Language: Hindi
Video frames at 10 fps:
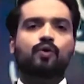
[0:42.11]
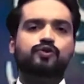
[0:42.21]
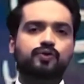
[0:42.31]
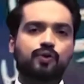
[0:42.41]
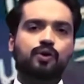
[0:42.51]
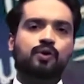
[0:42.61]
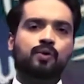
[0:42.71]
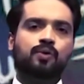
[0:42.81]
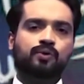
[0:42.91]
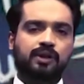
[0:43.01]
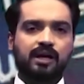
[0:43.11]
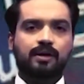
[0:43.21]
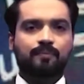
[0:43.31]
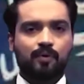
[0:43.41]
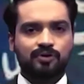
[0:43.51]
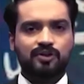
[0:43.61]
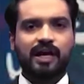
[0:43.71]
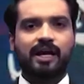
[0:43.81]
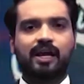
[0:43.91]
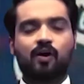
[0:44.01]
उसको लोगों तक
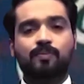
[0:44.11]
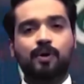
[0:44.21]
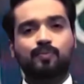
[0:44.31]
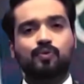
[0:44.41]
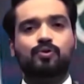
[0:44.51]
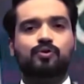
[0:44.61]
पहुँचाया गया और भरपूर